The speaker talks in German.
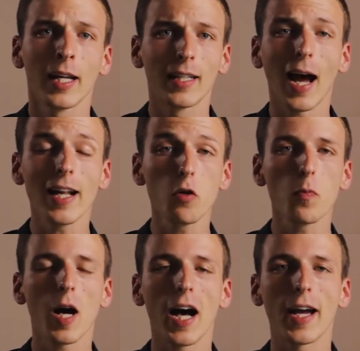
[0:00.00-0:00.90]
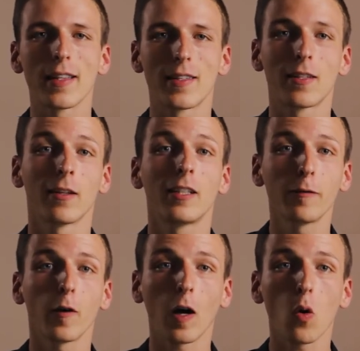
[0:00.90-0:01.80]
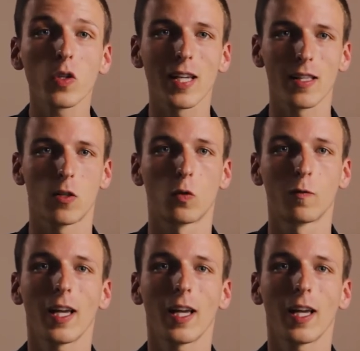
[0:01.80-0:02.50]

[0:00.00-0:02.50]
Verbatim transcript: Teil Nummer 1, die Voraussetzungen.